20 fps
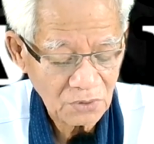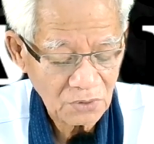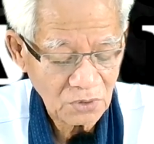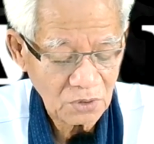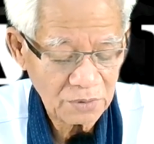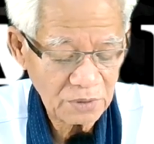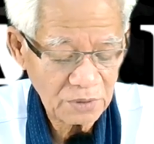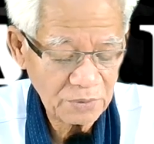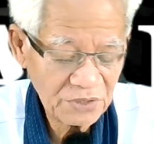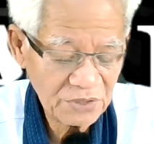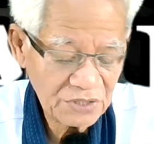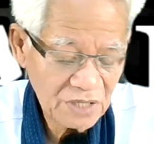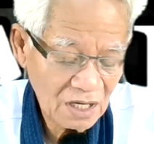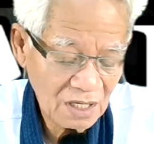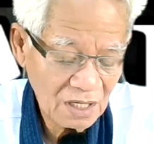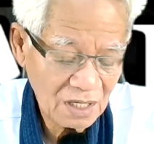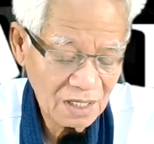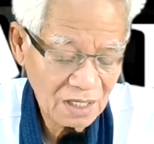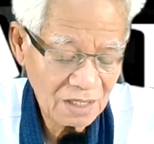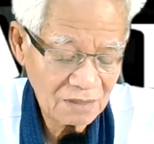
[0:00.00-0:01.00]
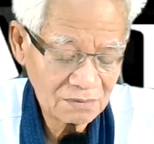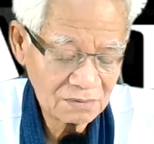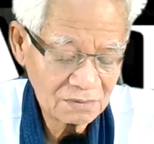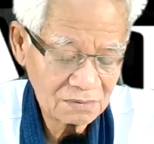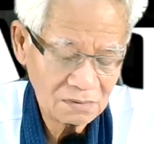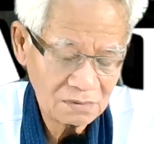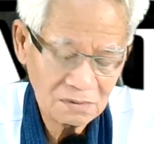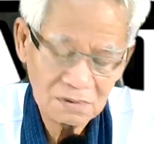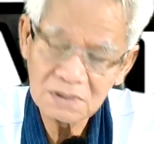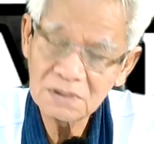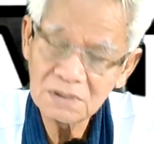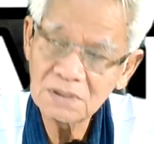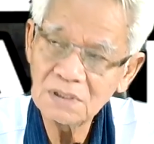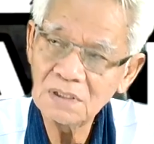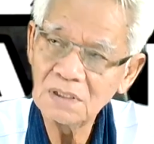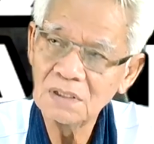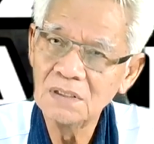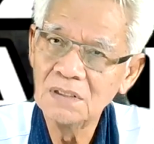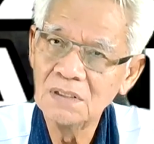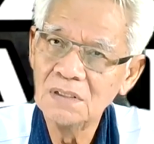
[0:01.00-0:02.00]
ต่อไปนี้ไม่ใช่แล้ว เอ้ย
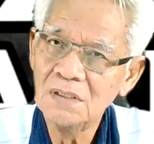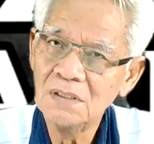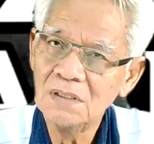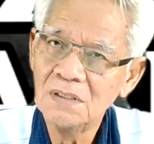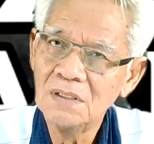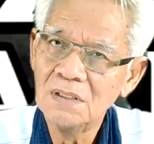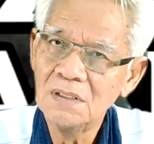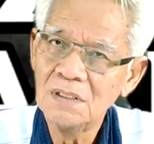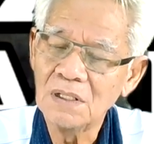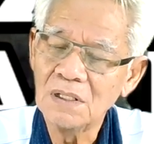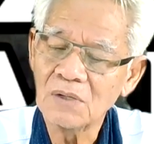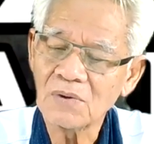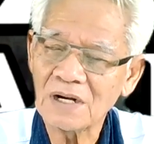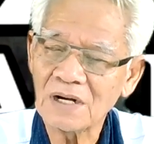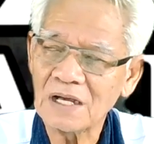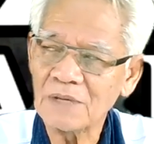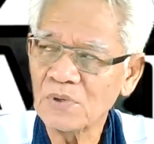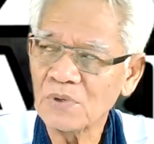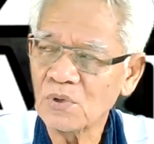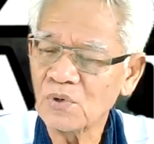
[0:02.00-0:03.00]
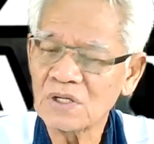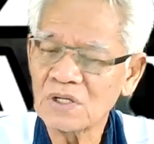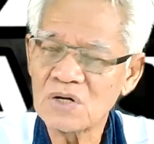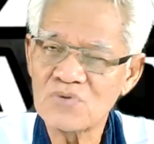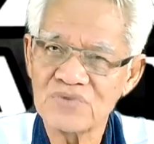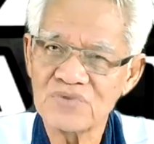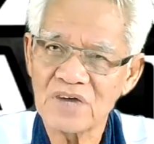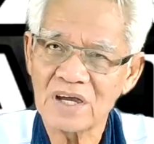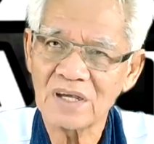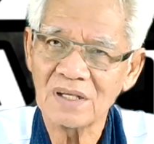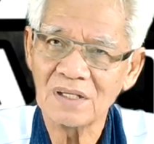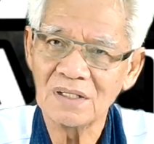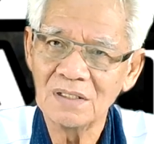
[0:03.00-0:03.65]
เรากลายเป็นคนเข้าใจ